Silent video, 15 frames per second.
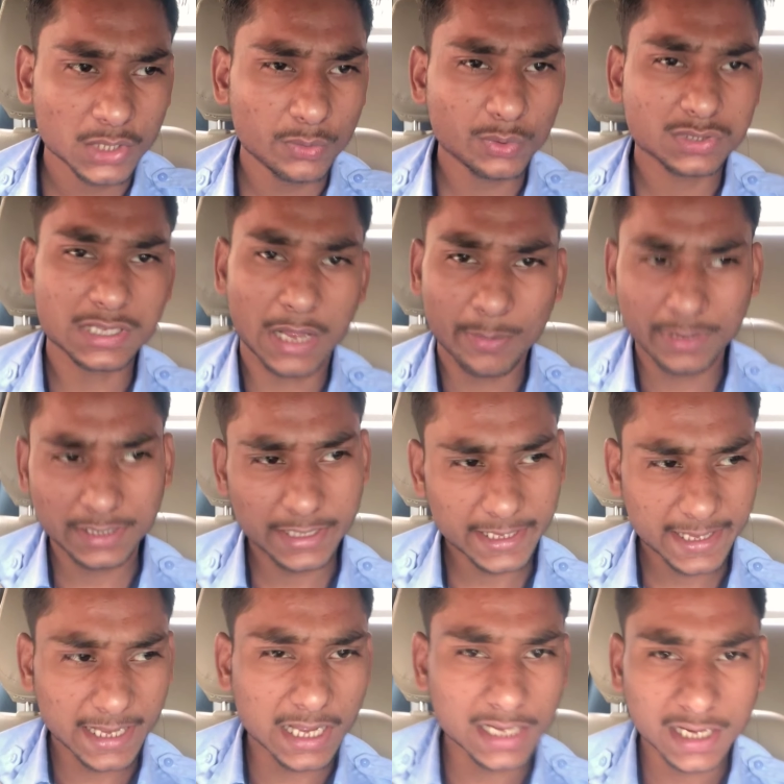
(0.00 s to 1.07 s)
तो वो सामान
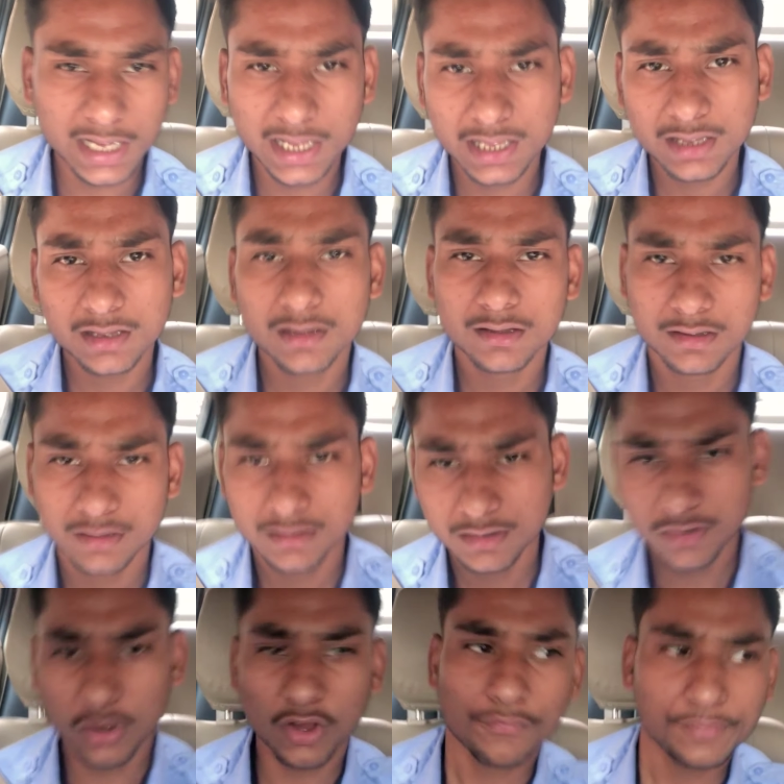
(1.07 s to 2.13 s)
दे के आना
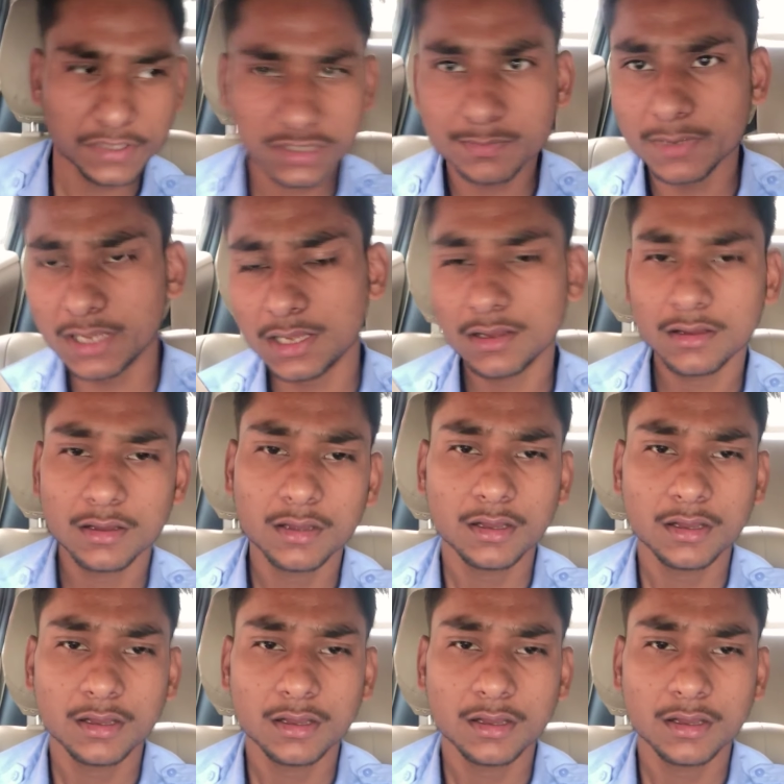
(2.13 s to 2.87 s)
है ऑफिस में